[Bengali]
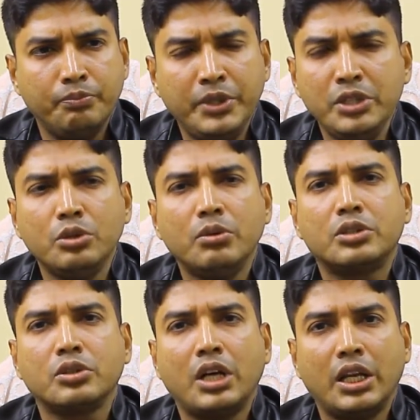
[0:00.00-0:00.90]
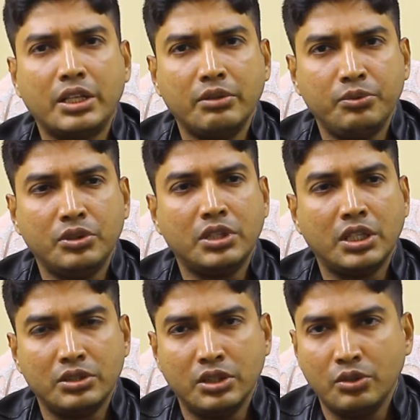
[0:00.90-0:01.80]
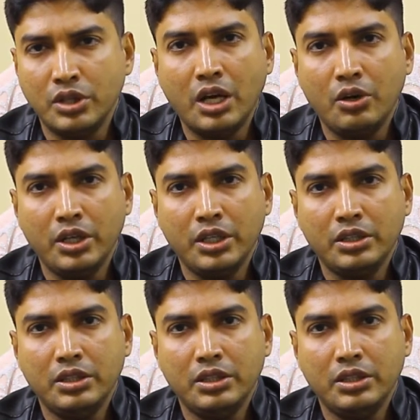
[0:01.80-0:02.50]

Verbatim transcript: বিন্দুমাত্র কালক্ষেপণ তার যেন না হয়